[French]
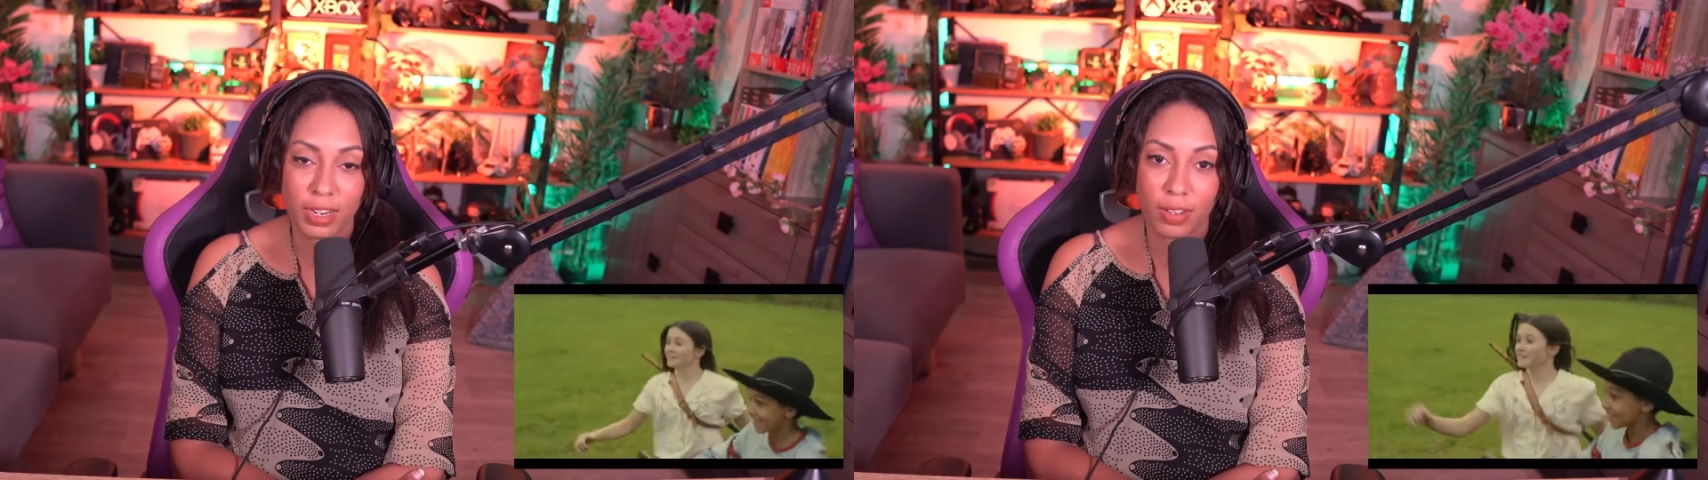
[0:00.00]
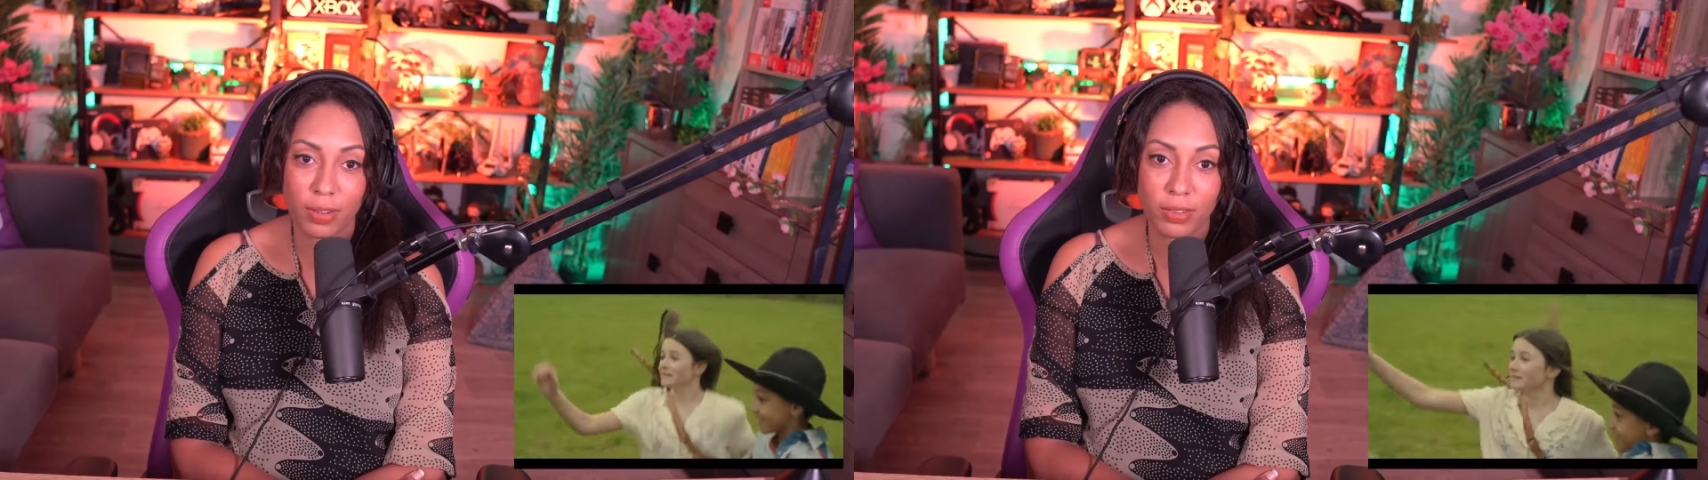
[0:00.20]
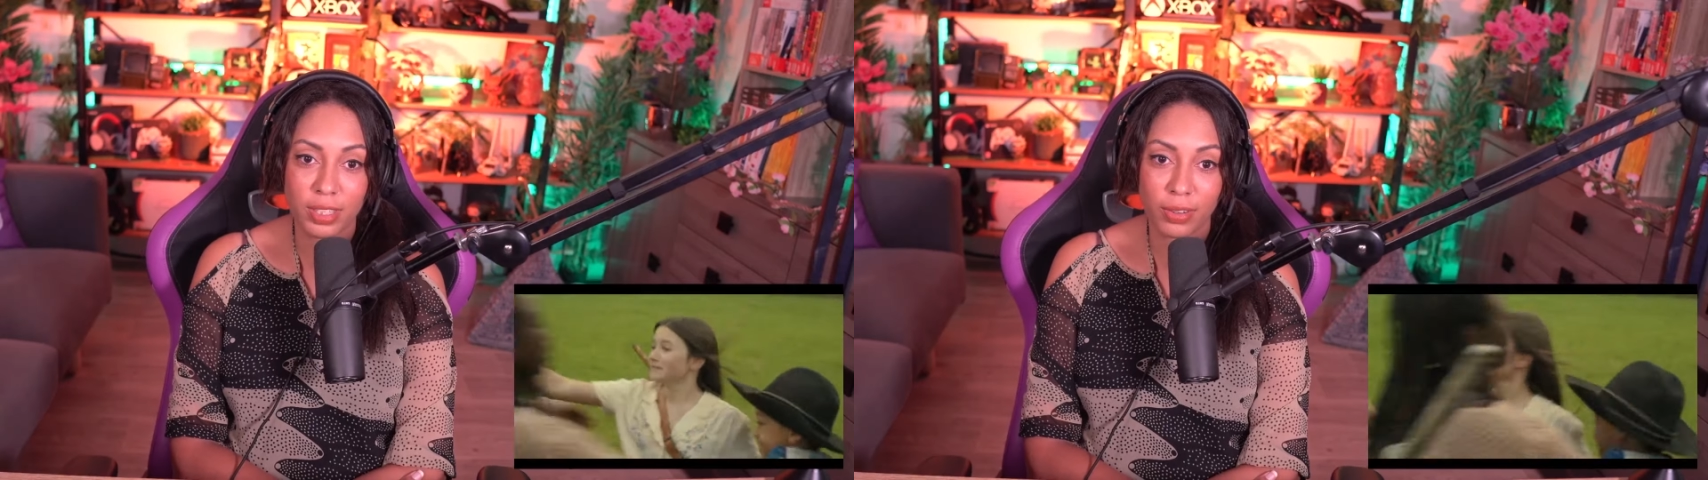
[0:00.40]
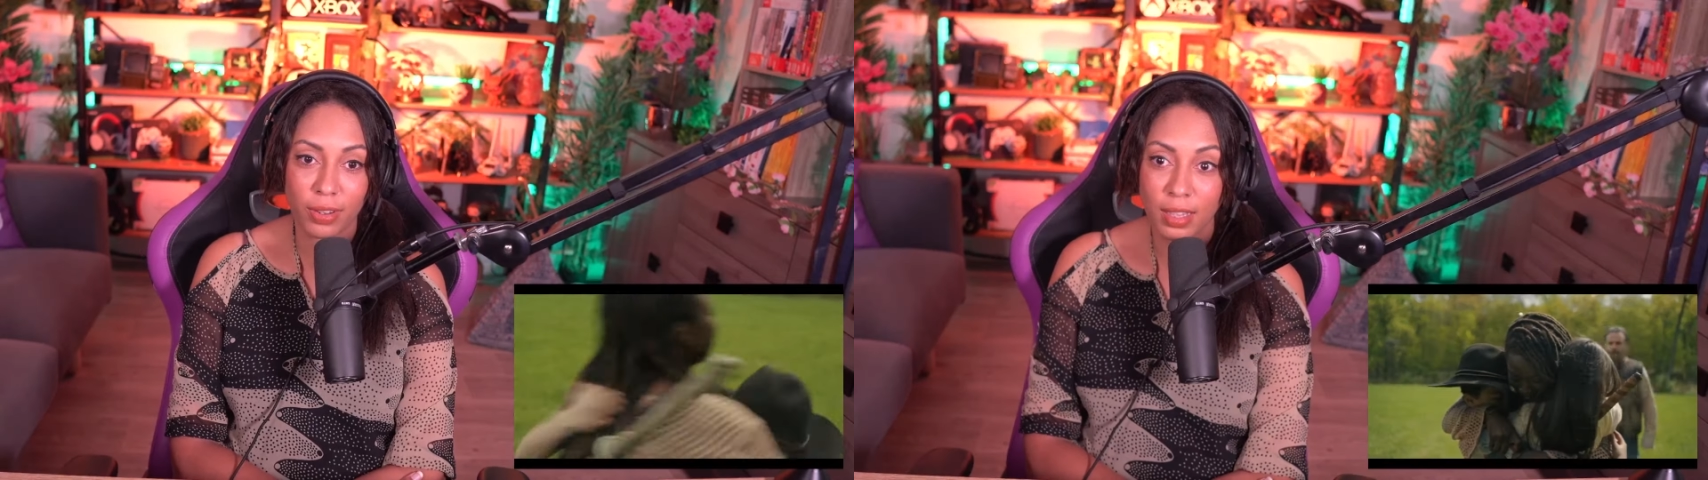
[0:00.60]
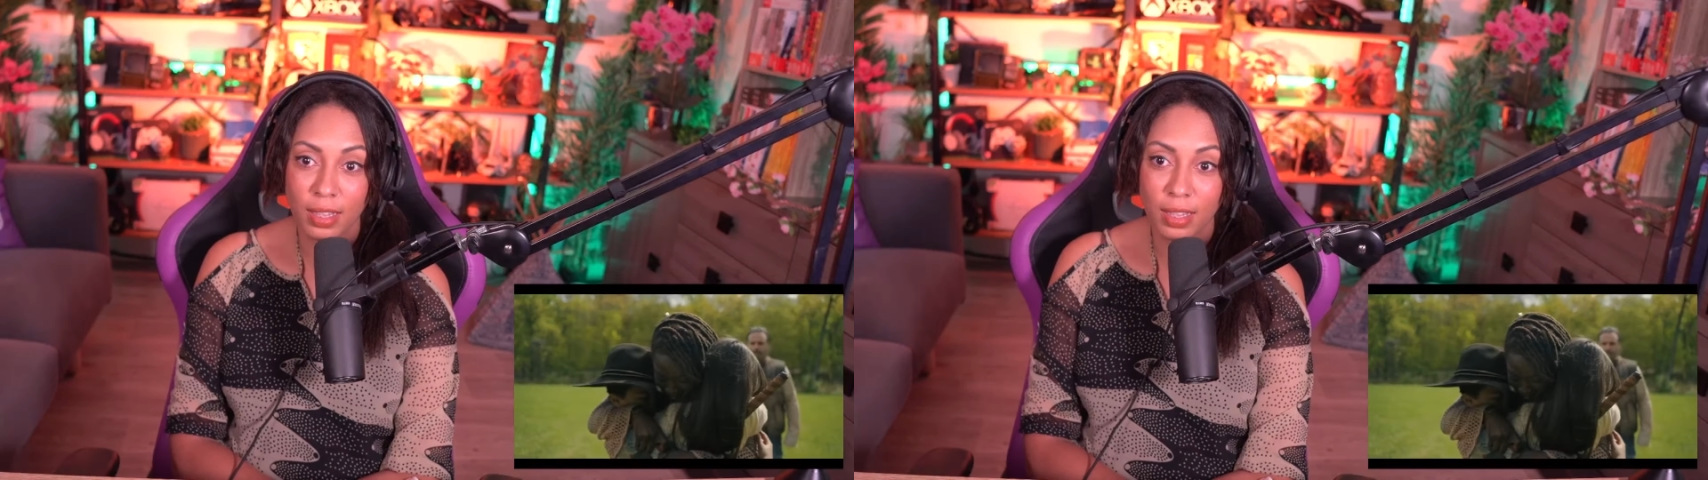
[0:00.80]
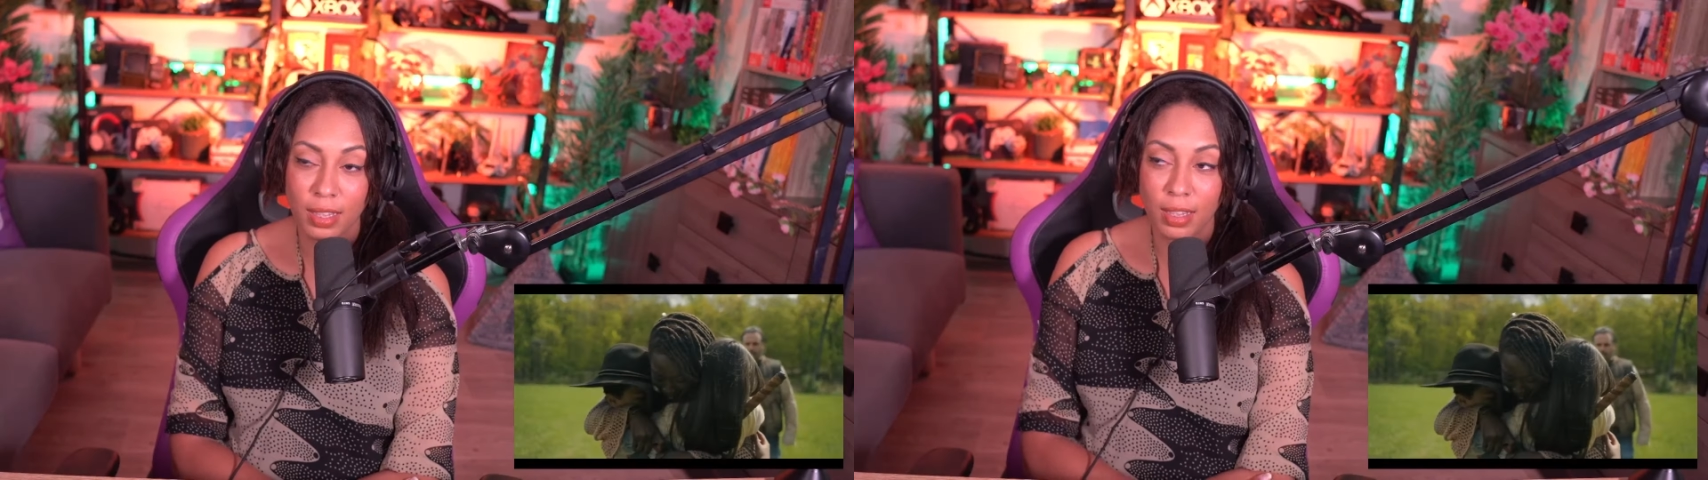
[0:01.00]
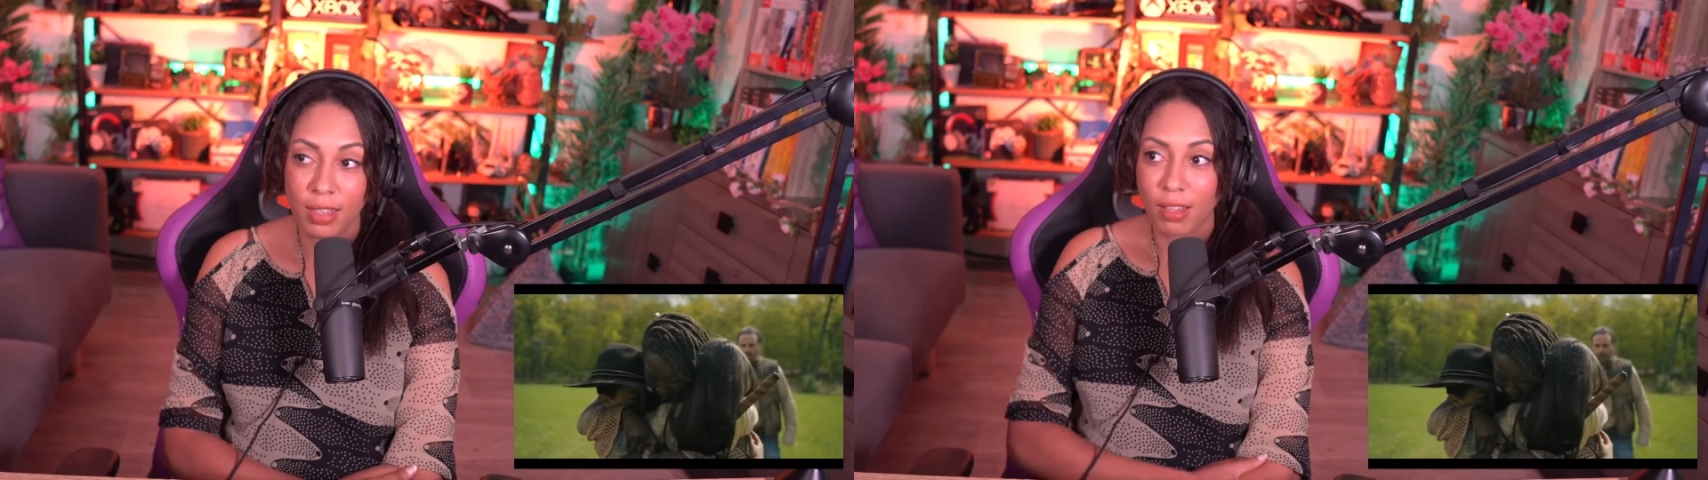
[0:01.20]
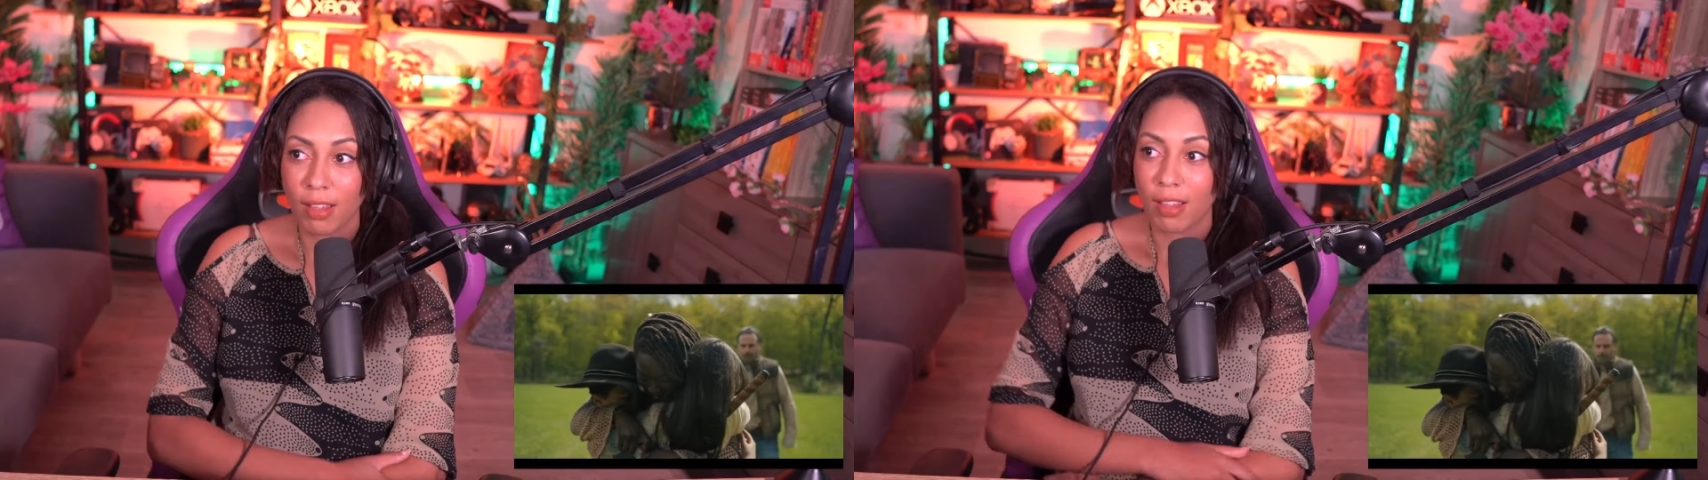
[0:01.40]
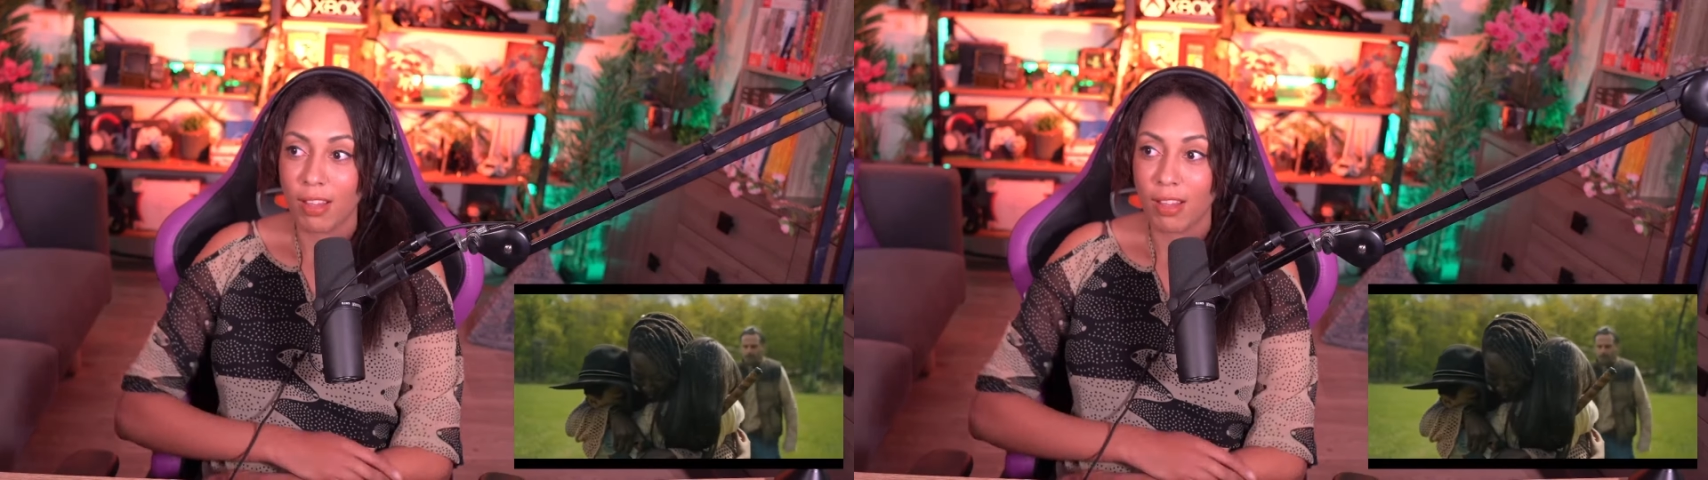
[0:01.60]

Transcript: elle a grandi encore. Hein.